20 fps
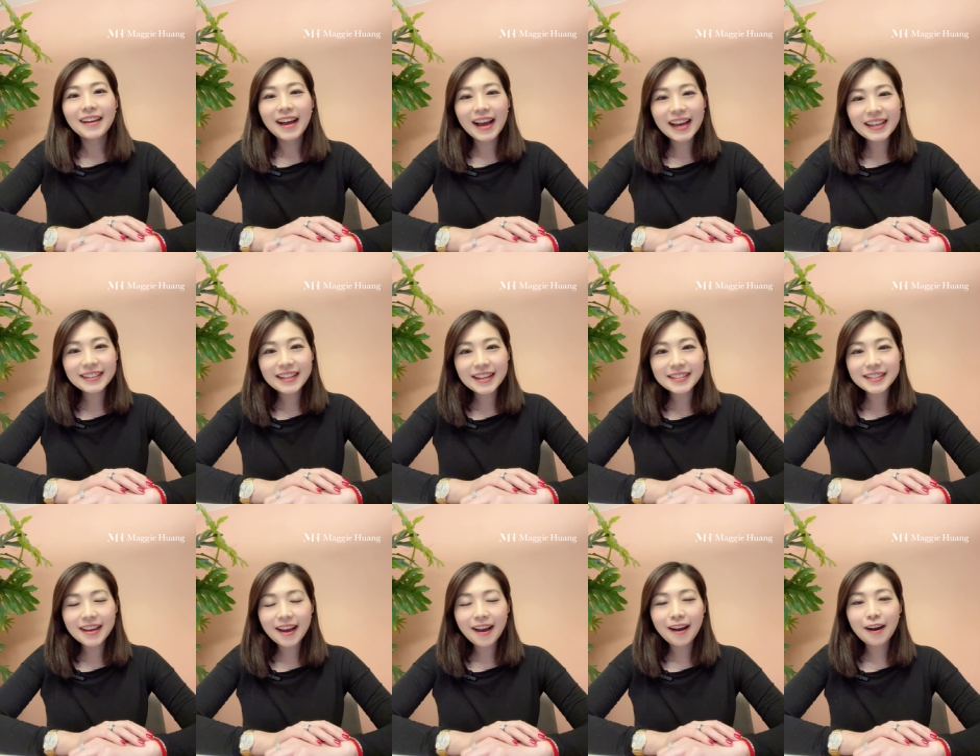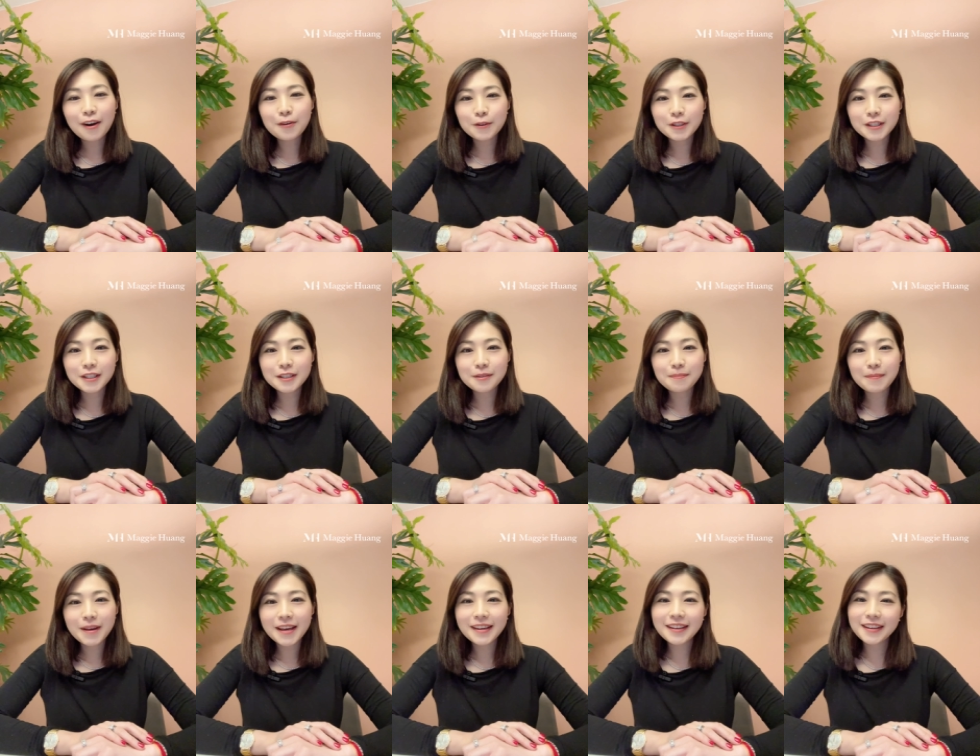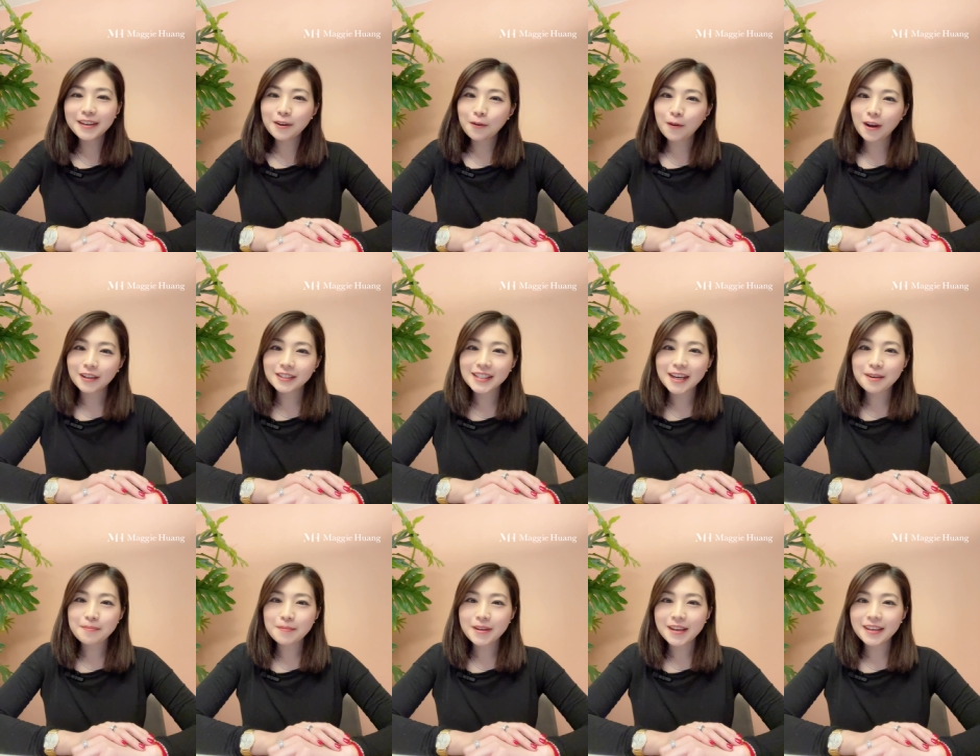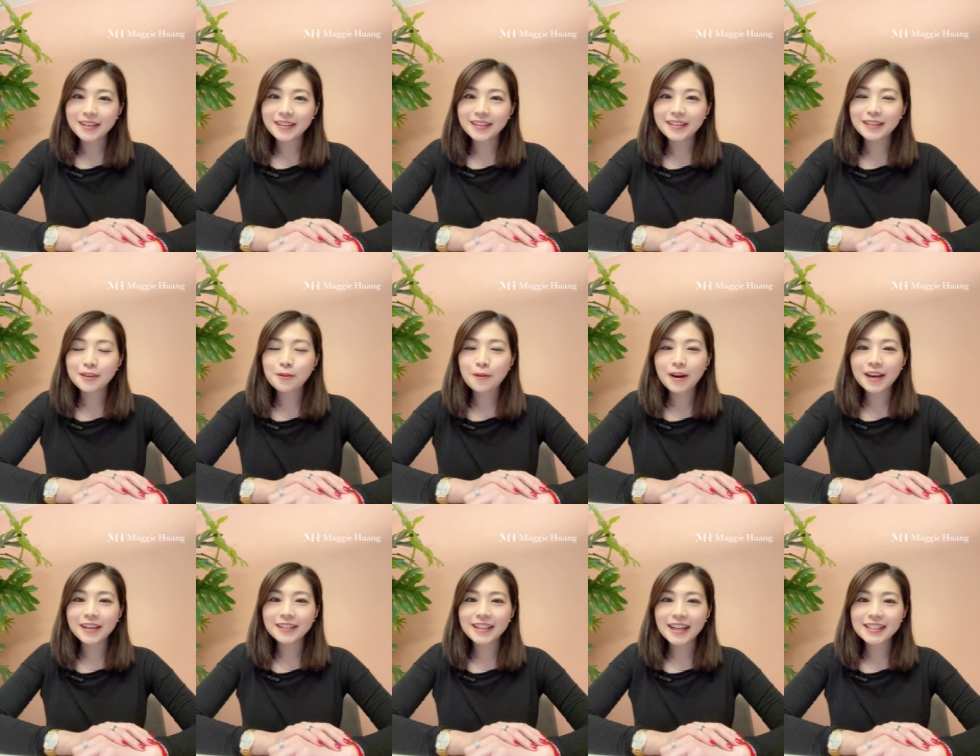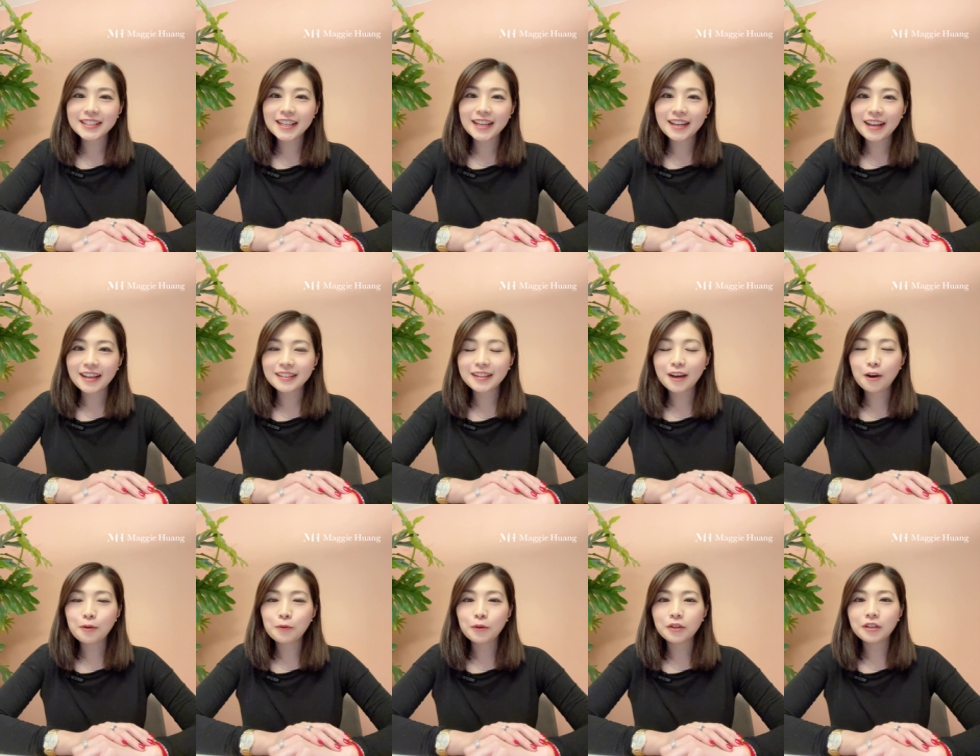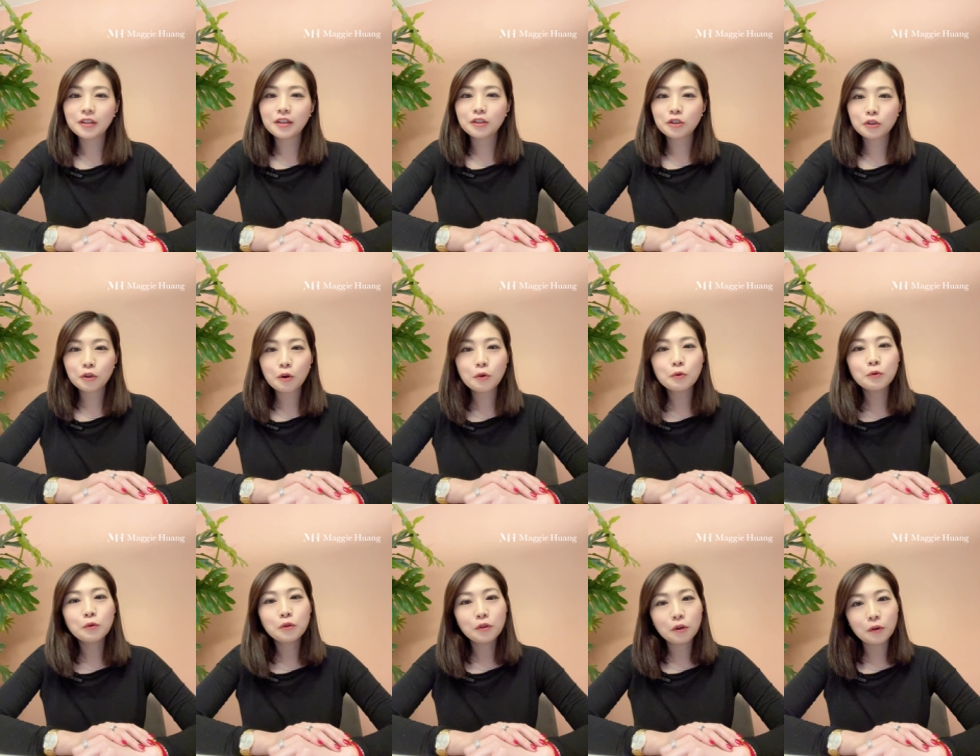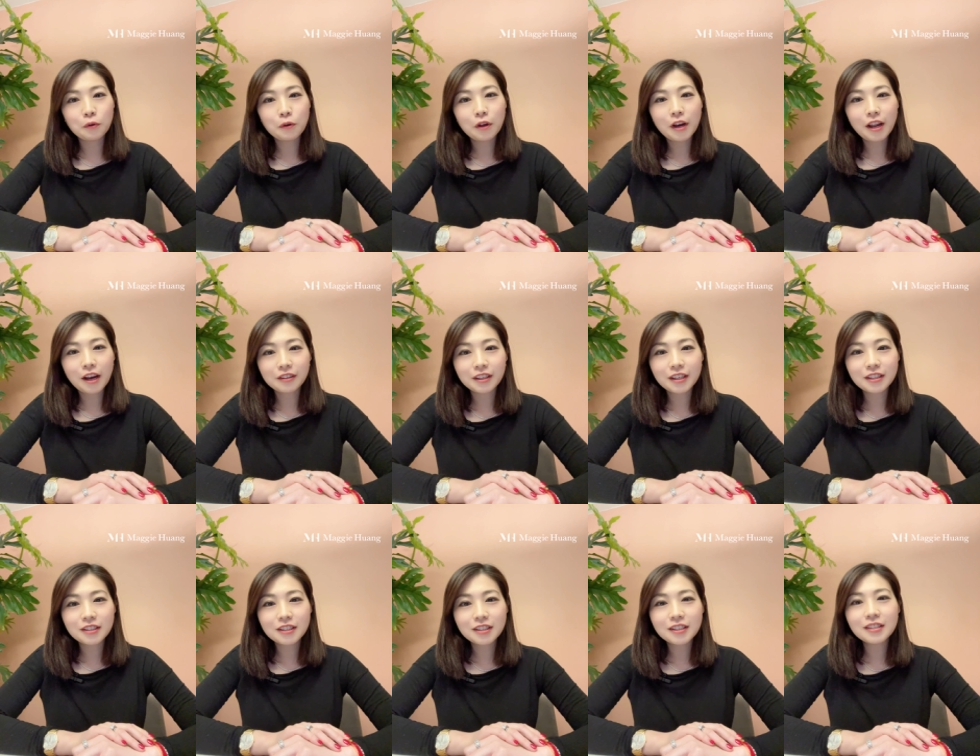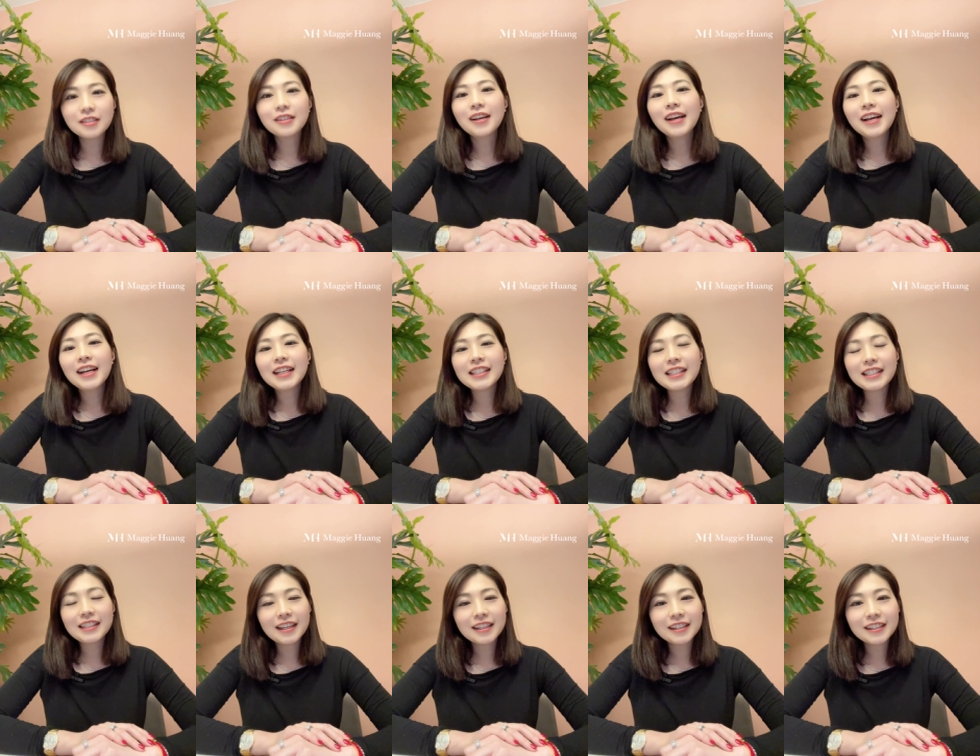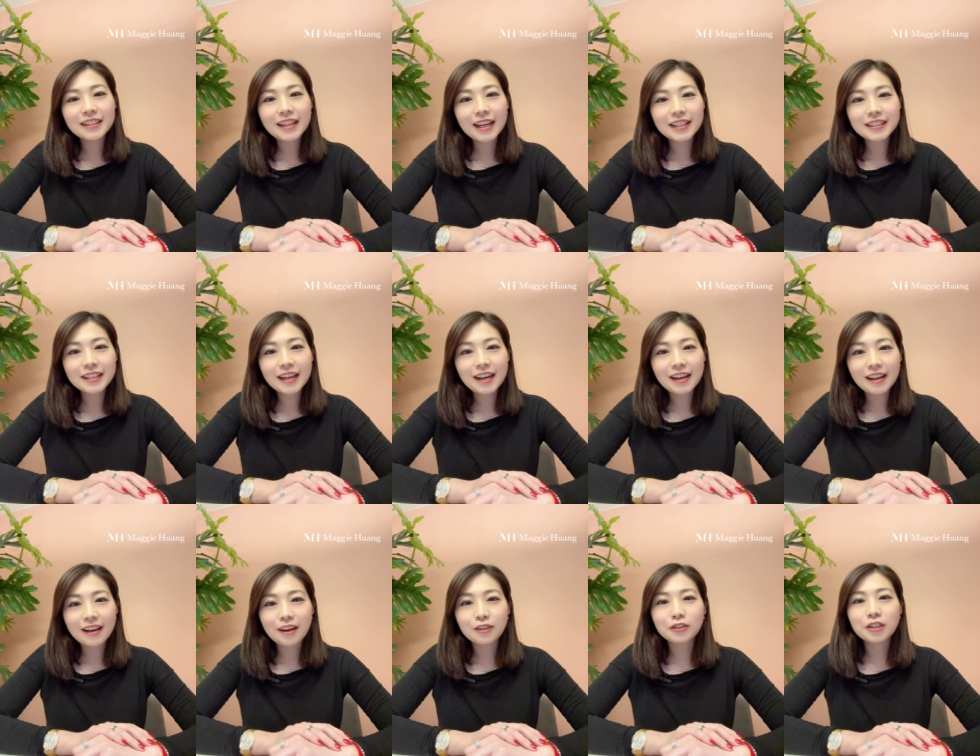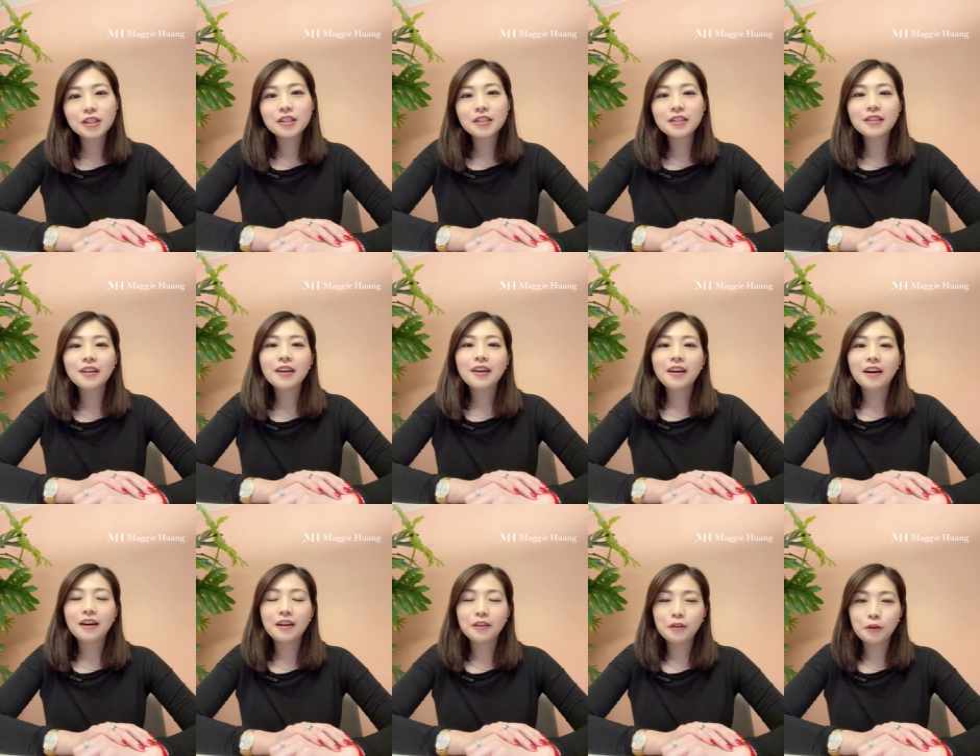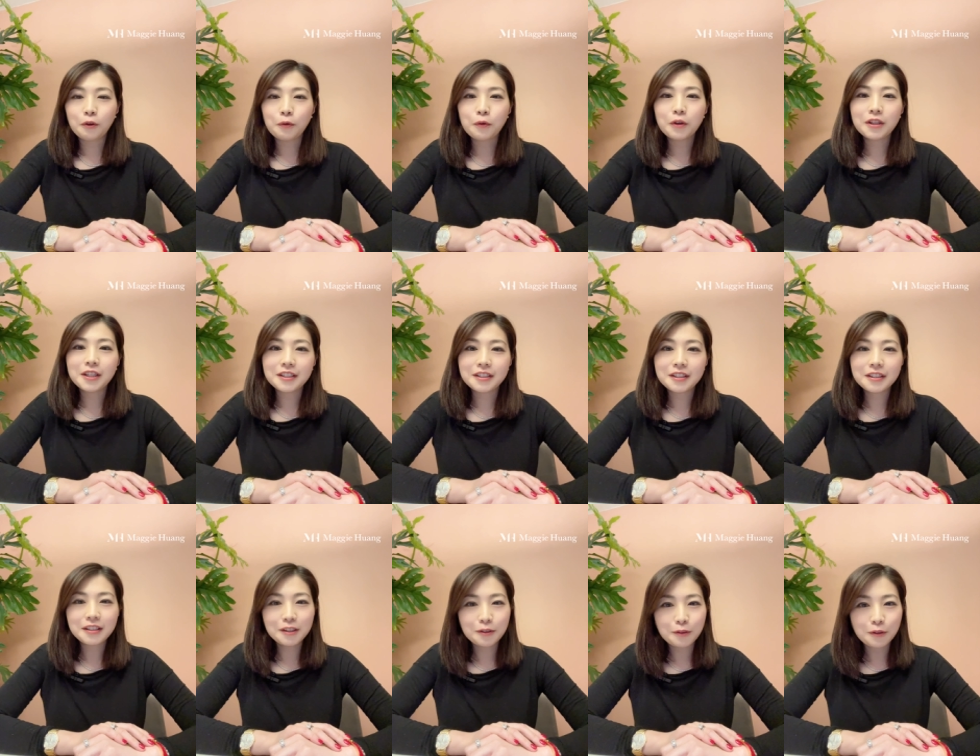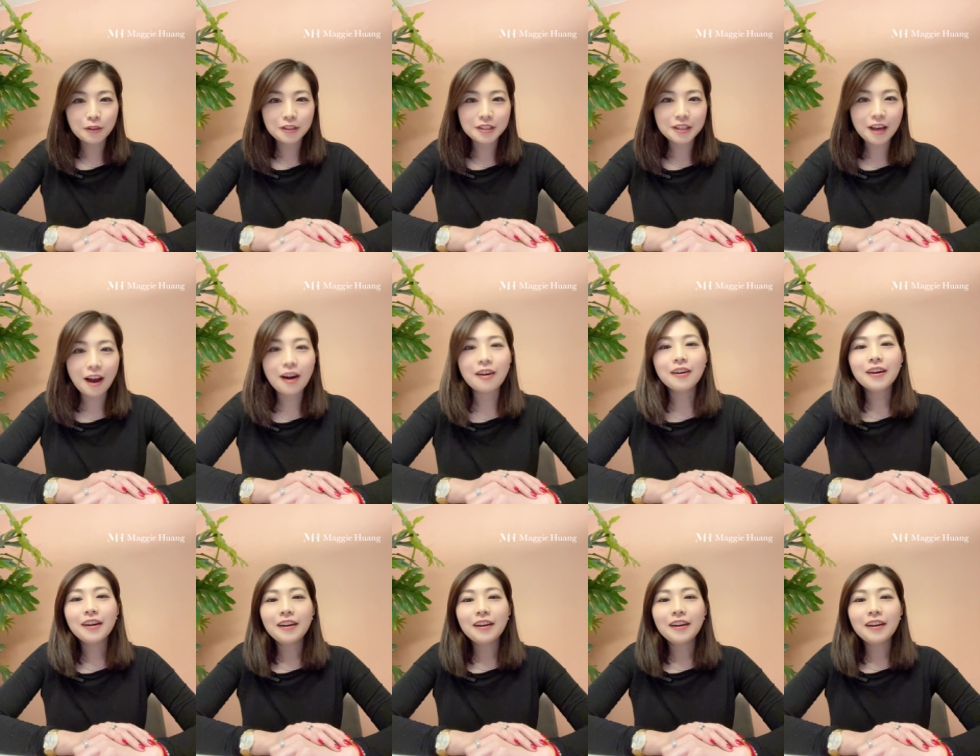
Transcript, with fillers: 嗨，大家好，我是 Maggie 黄江美莹，欢迎大家来到我的周五纽约聊天室。今天跟大家聊的是呃纽约的私立学校